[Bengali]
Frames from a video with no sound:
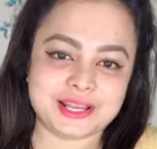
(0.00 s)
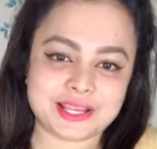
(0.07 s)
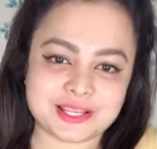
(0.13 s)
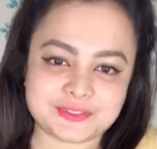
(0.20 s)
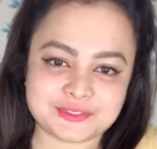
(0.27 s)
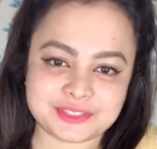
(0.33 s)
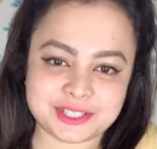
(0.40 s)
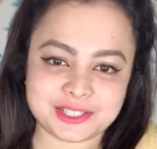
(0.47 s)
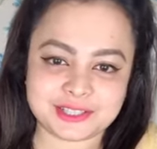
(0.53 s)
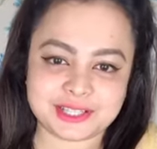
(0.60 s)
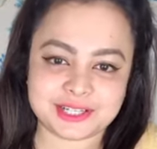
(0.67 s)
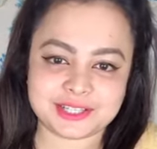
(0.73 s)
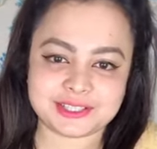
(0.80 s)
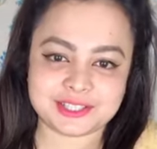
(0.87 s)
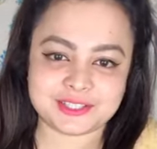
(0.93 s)
লাইফটা
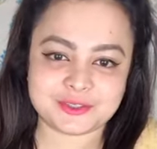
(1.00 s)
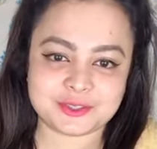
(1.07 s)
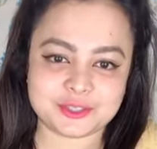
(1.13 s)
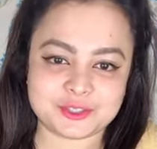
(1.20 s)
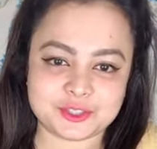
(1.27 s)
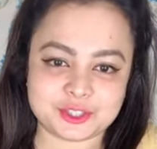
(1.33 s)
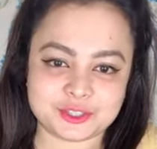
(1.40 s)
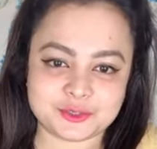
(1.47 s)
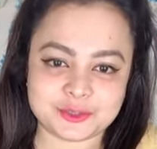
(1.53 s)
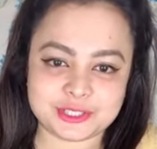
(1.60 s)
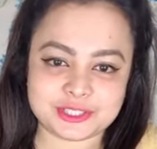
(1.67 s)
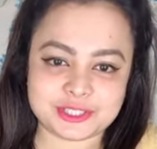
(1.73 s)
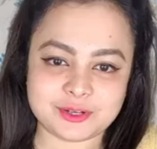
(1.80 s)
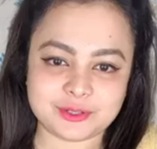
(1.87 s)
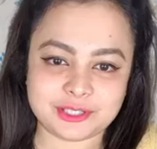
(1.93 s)
তাড়াতাড়ি করে জয়েন
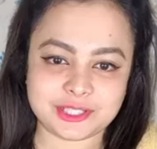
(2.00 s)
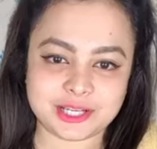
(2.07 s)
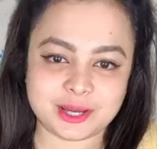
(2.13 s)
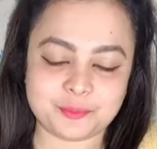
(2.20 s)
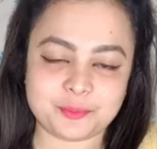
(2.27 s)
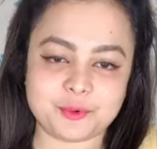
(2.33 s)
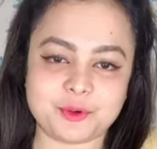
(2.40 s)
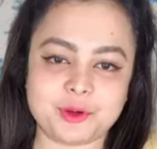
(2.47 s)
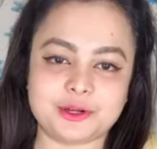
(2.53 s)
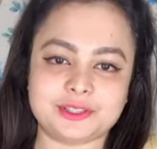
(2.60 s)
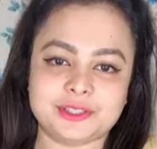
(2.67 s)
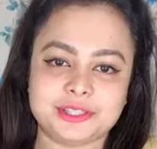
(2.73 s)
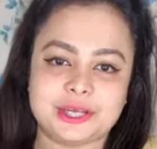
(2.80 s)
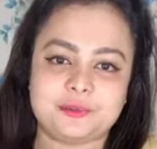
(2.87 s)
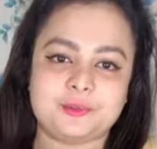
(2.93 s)
হয়ে যাও নীল আপু
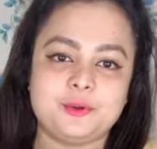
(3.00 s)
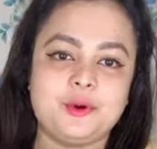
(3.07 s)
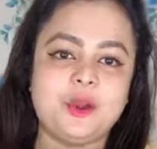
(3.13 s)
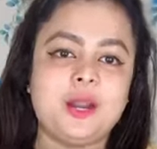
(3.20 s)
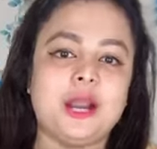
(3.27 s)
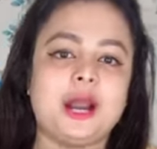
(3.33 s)
জি আপু